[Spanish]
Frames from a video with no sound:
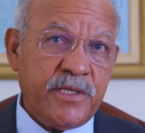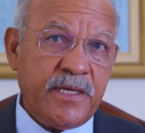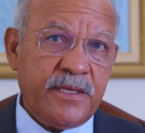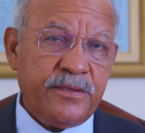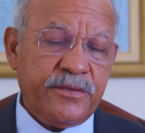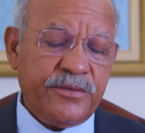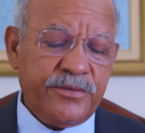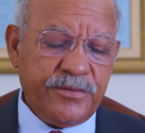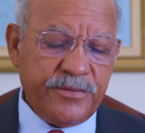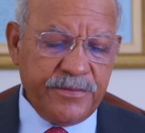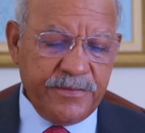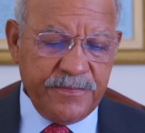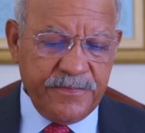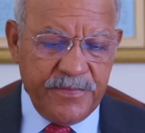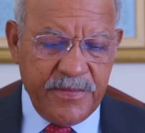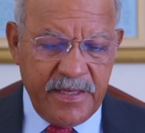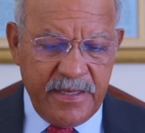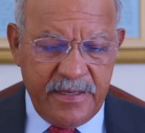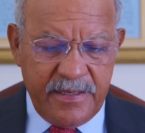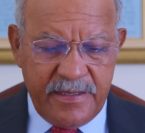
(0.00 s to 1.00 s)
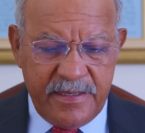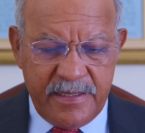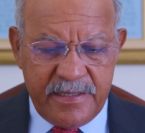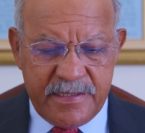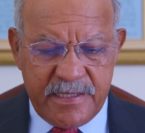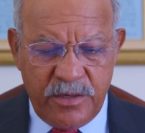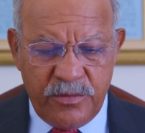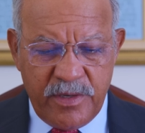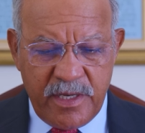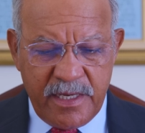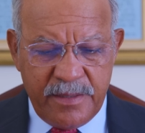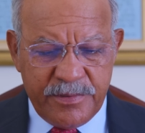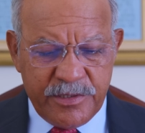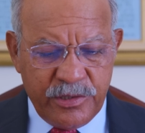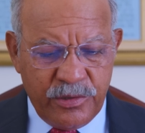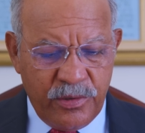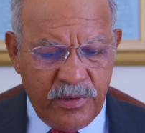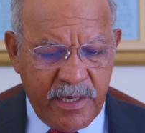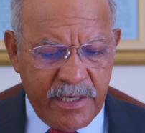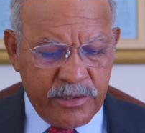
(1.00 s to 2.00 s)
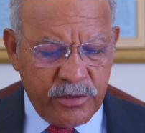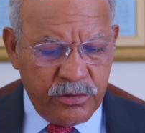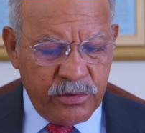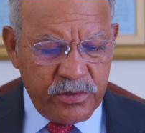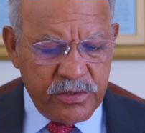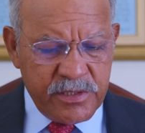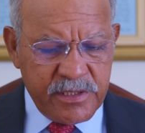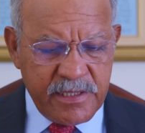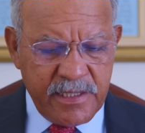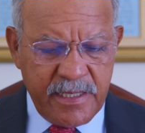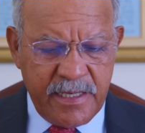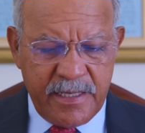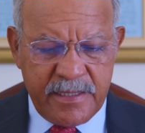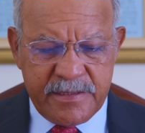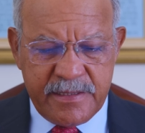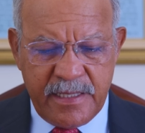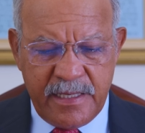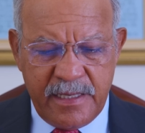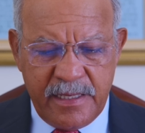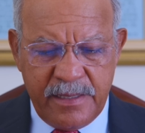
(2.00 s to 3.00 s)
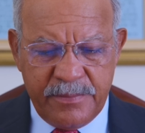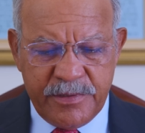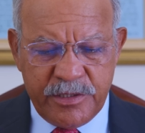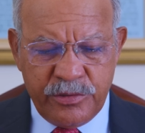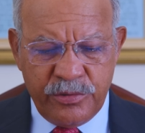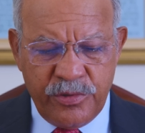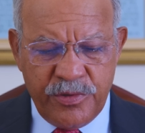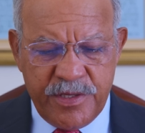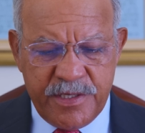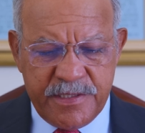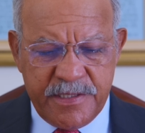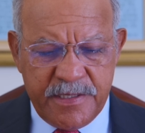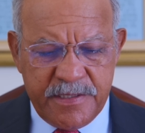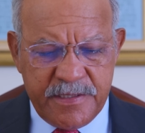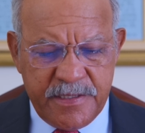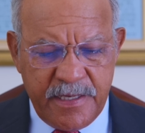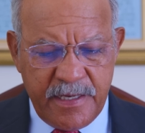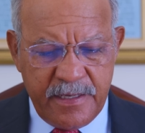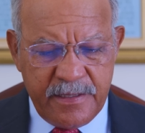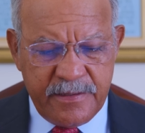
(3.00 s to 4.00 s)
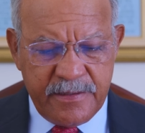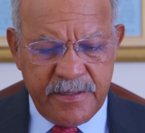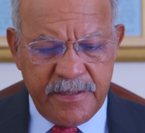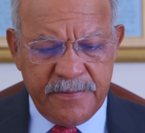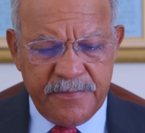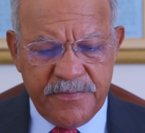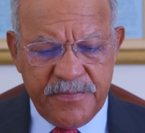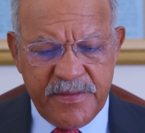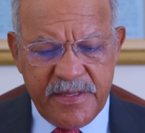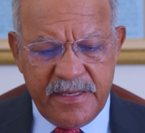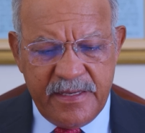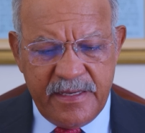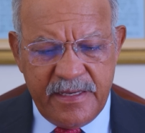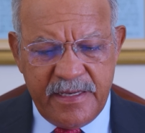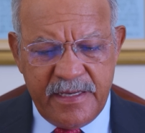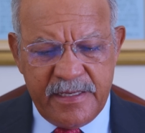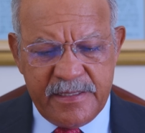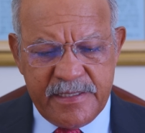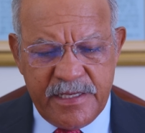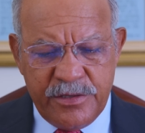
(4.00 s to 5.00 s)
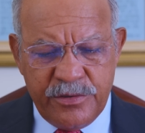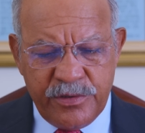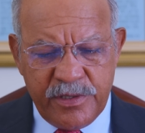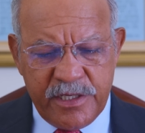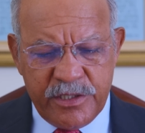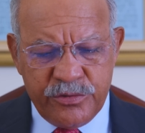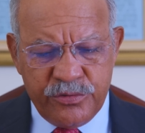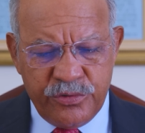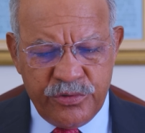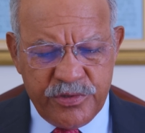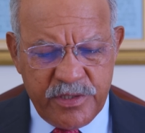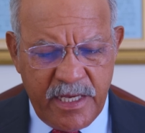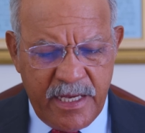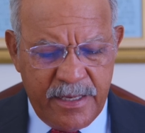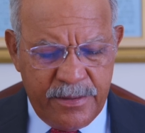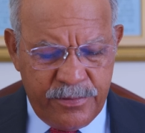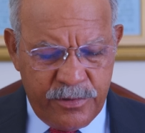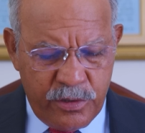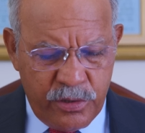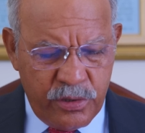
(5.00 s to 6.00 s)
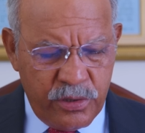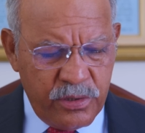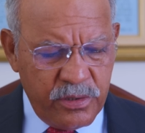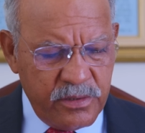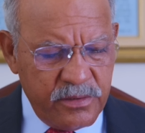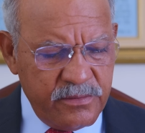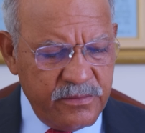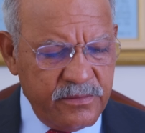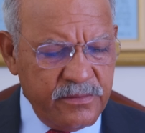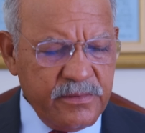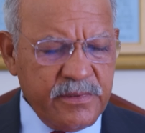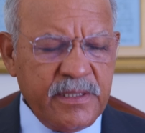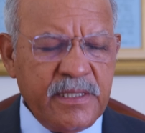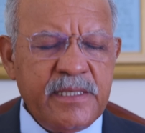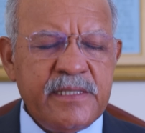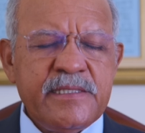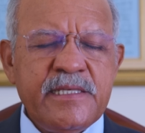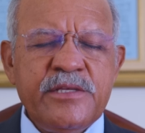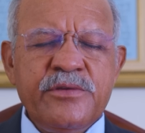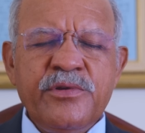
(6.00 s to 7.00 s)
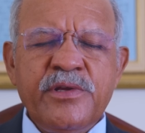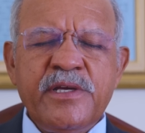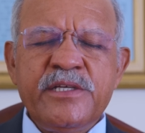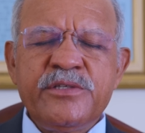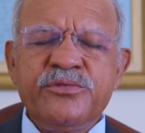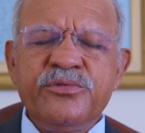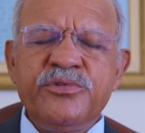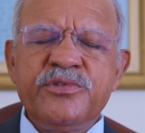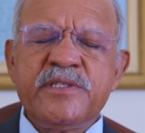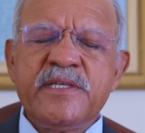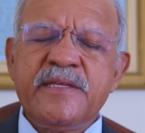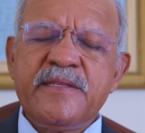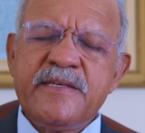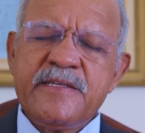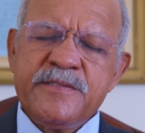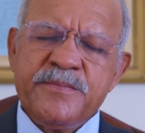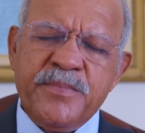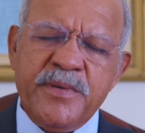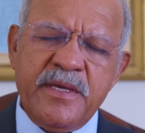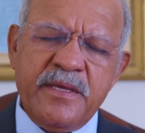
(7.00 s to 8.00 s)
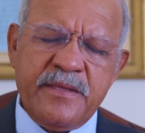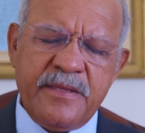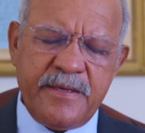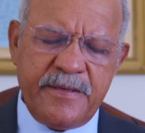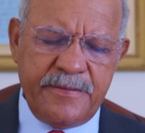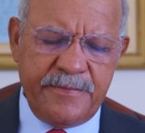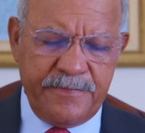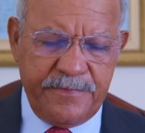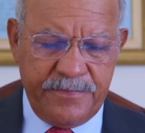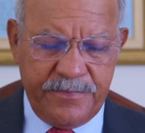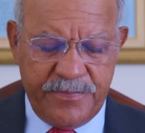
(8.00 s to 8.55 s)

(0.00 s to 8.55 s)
Santo. En San Juan capítulo 14 hasta el capítulo 17, el Señor Jesús habló, el Señor Jesús se despide.